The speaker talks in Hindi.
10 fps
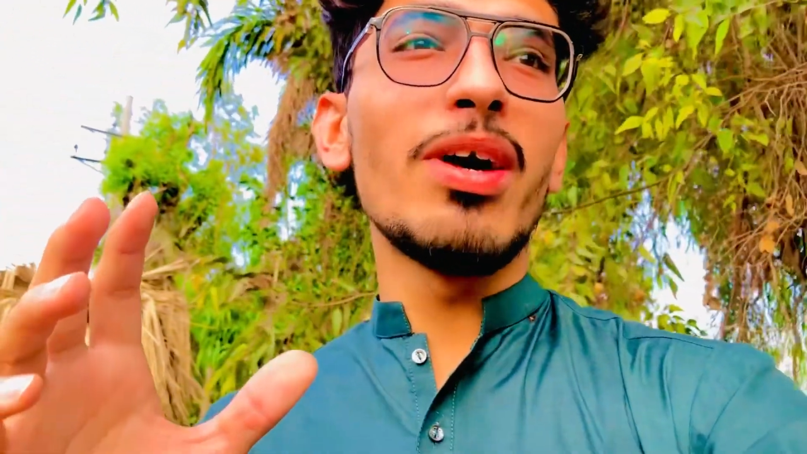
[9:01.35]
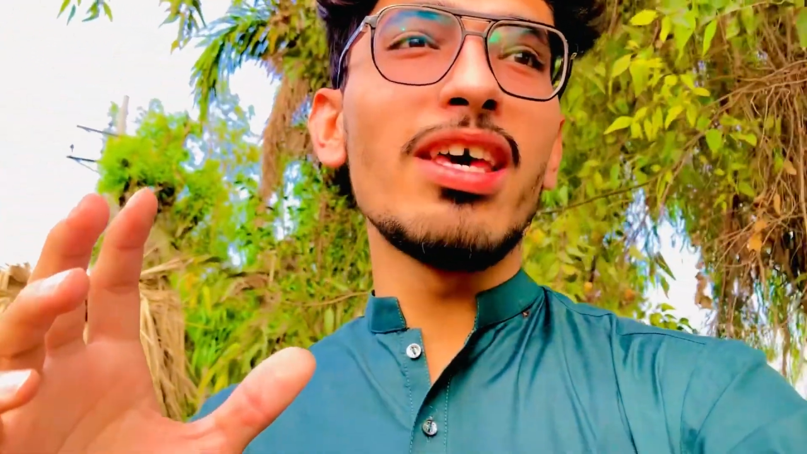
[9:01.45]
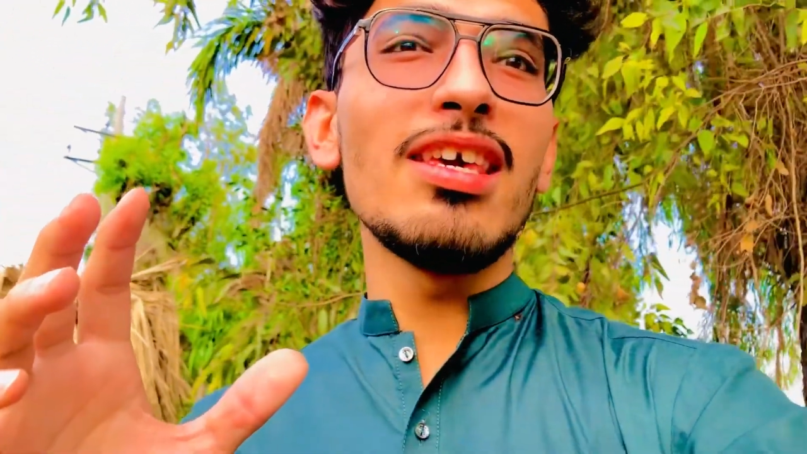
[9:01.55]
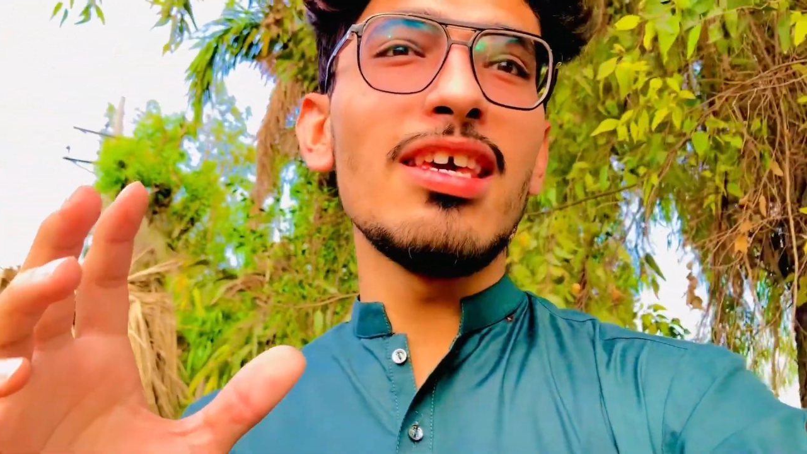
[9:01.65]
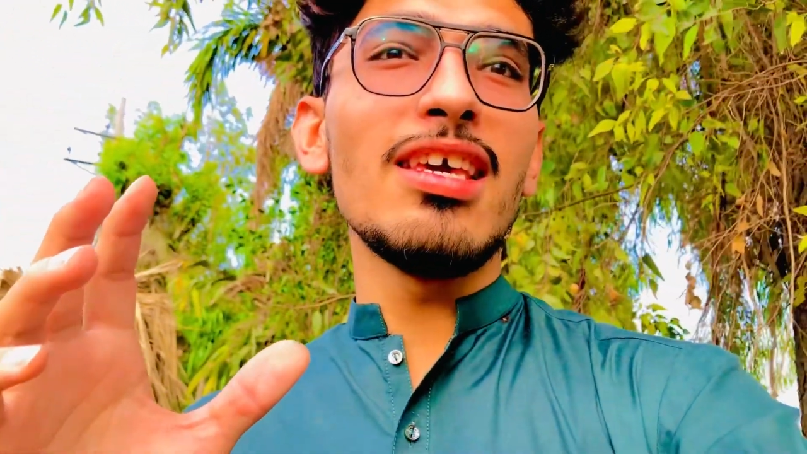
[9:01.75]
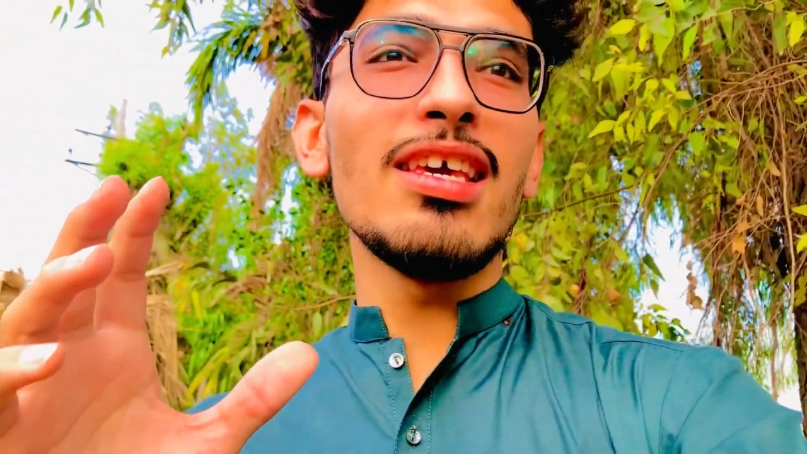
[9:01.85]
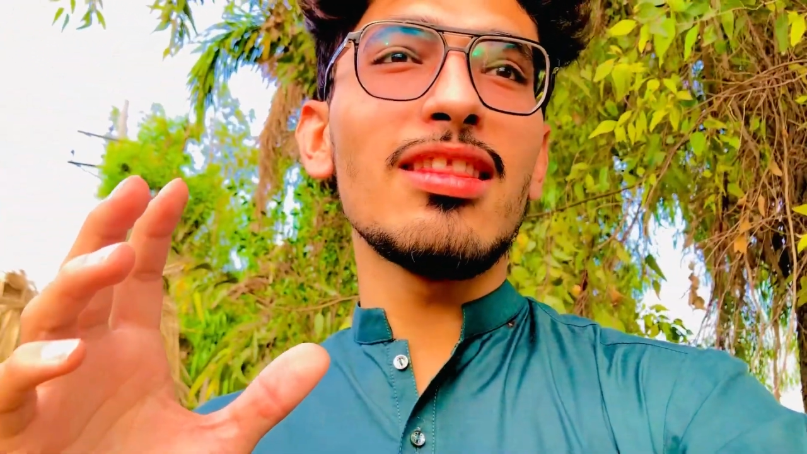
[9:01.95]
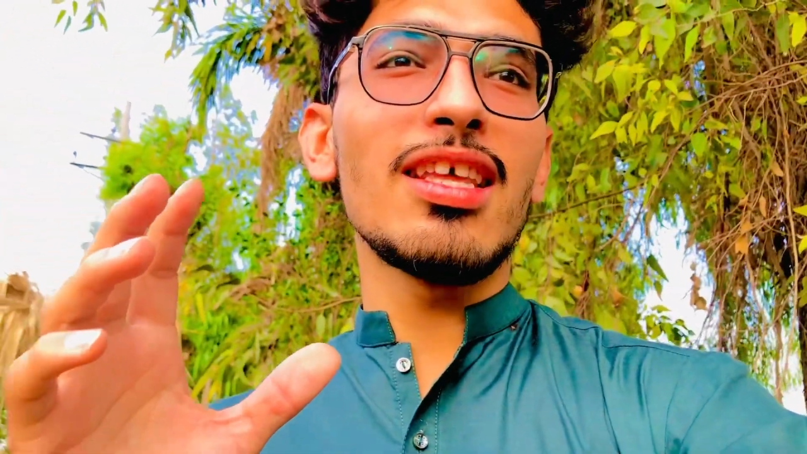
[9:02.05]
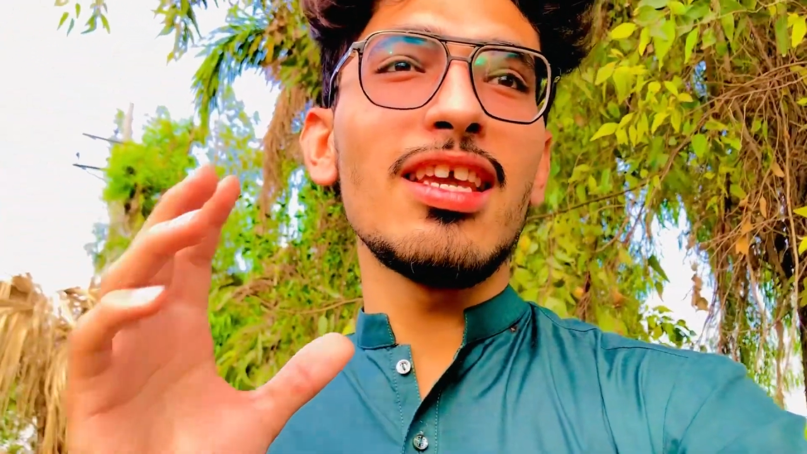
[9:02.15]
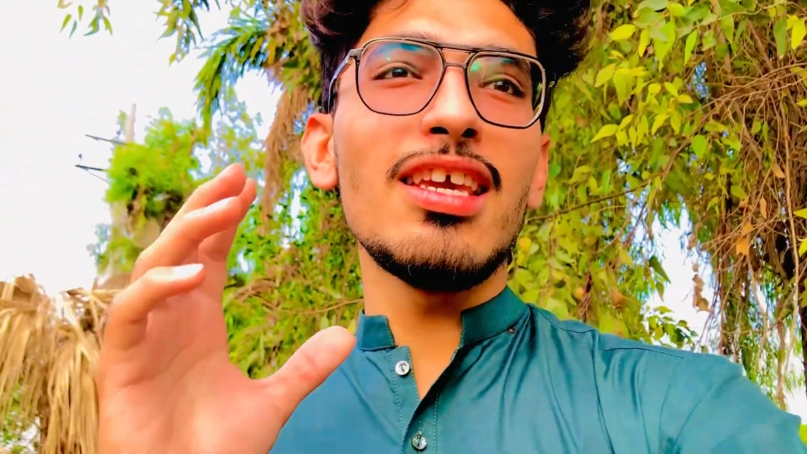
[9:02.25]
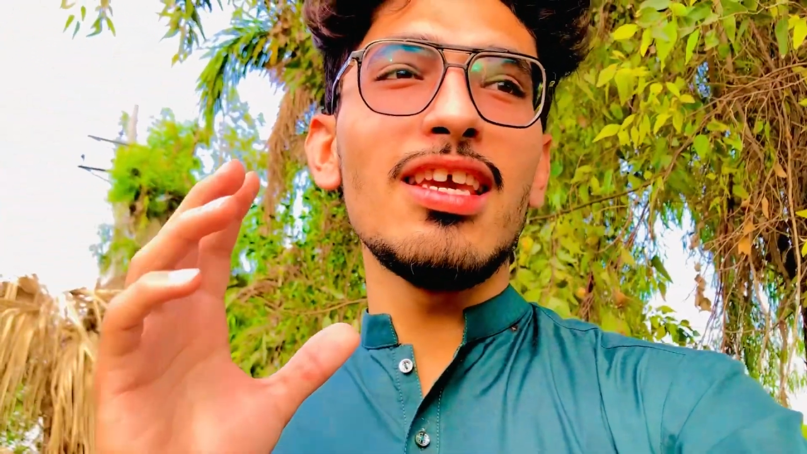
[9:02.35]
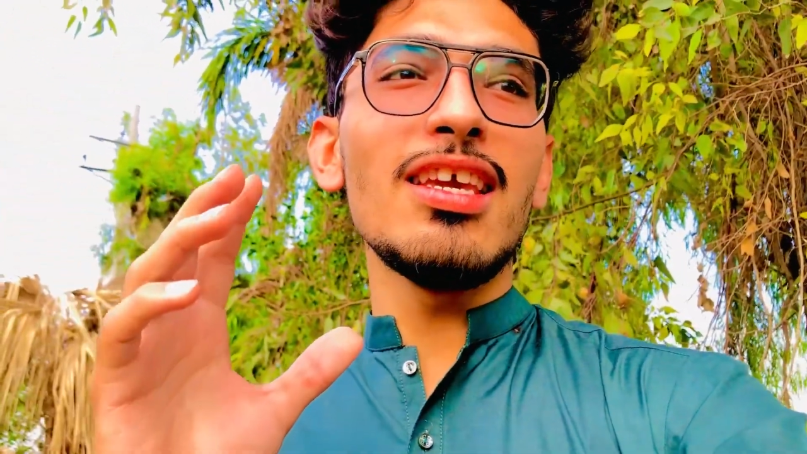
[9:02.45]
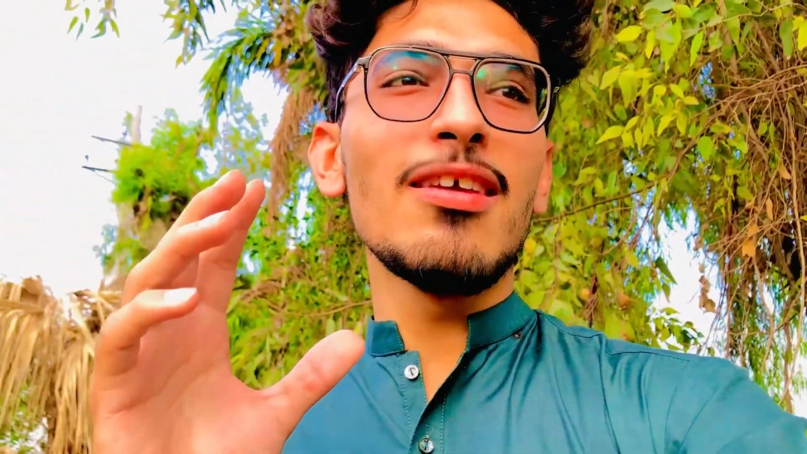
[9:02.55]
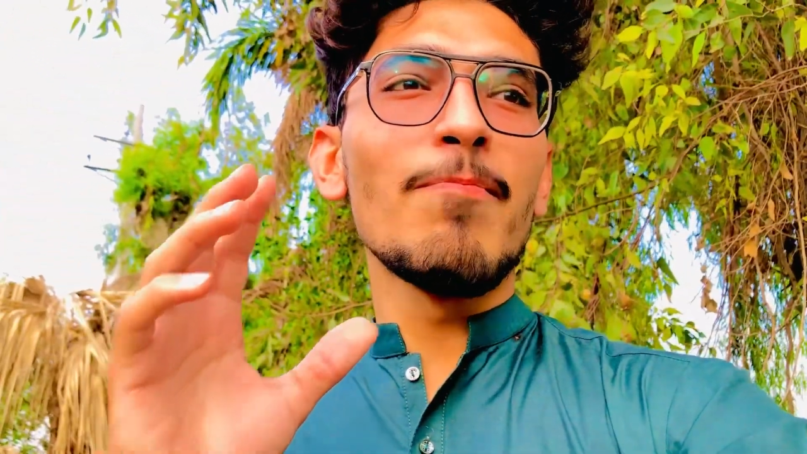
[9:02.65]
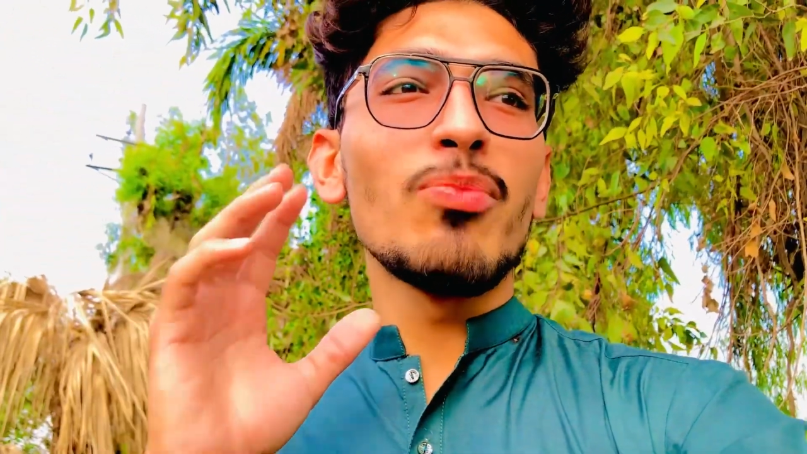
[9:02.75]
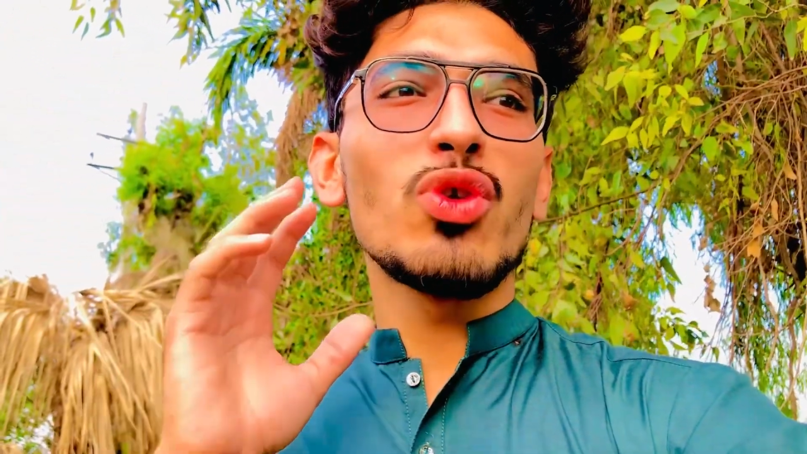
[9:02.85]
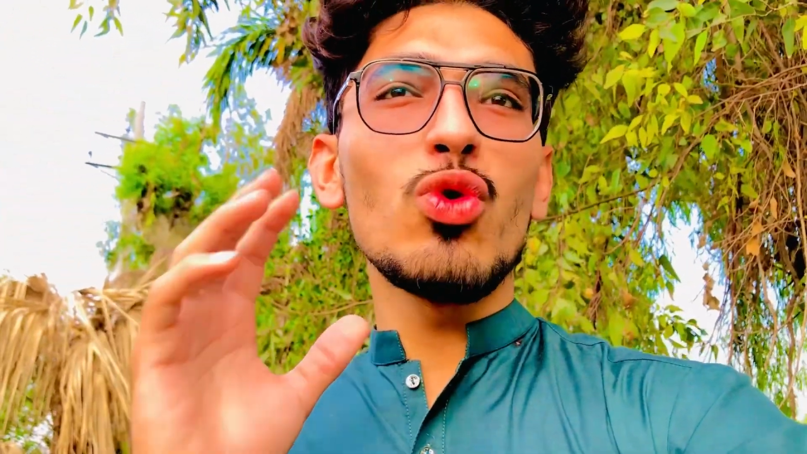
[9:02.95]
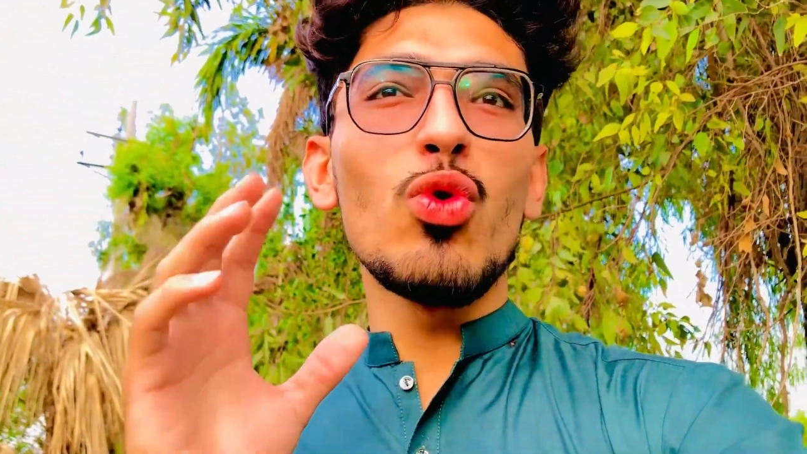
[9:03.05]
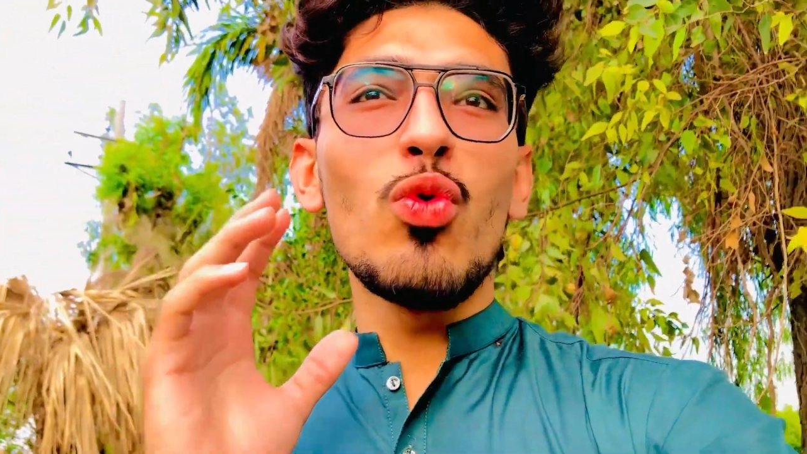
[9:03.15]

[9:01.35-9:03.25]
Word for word: बाई थ्री टू